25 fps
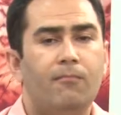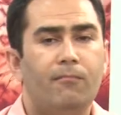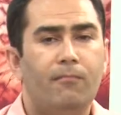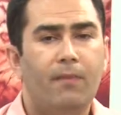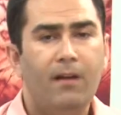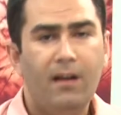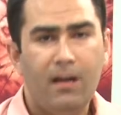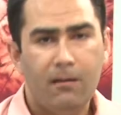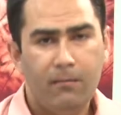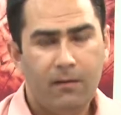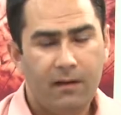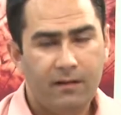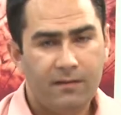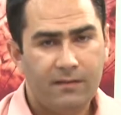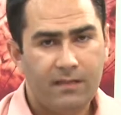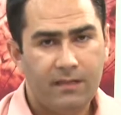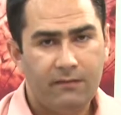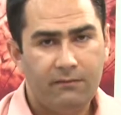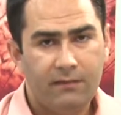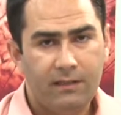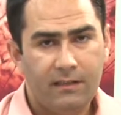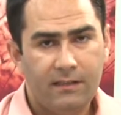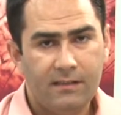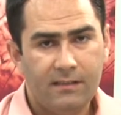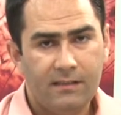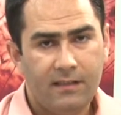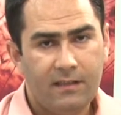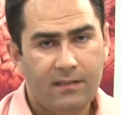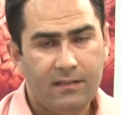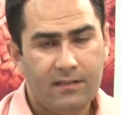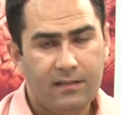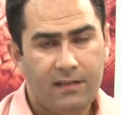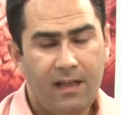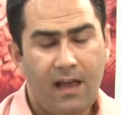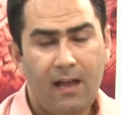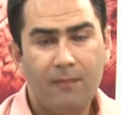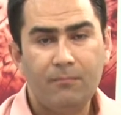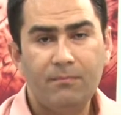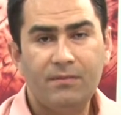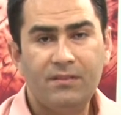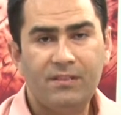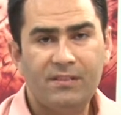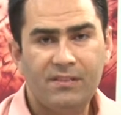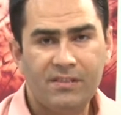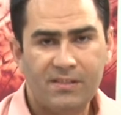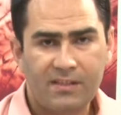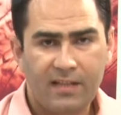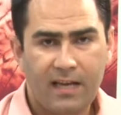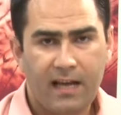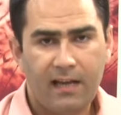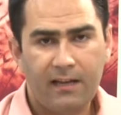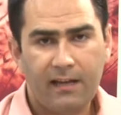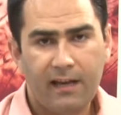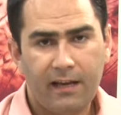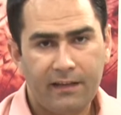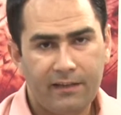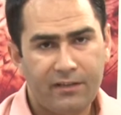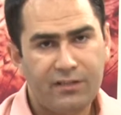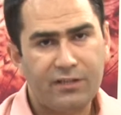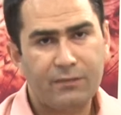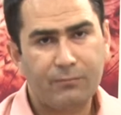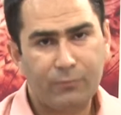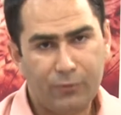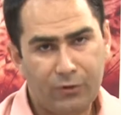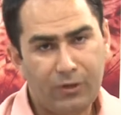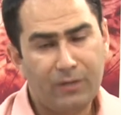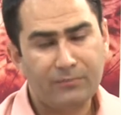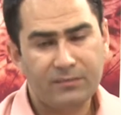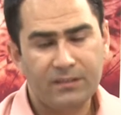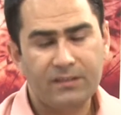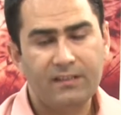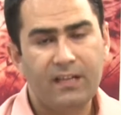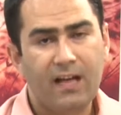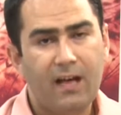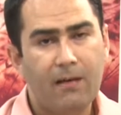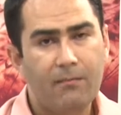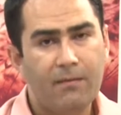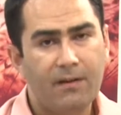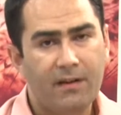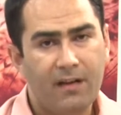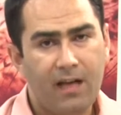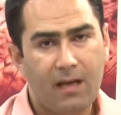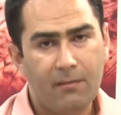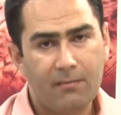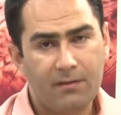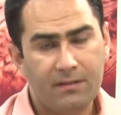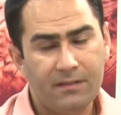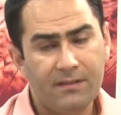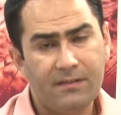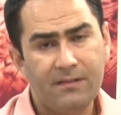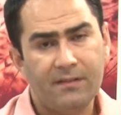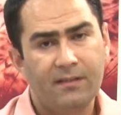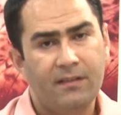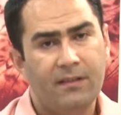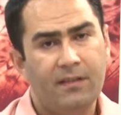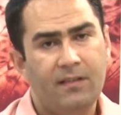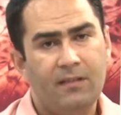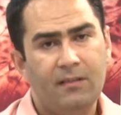Merhaba sevgili izleyiciler, bir Risale Ayracı programında daha beraberiz.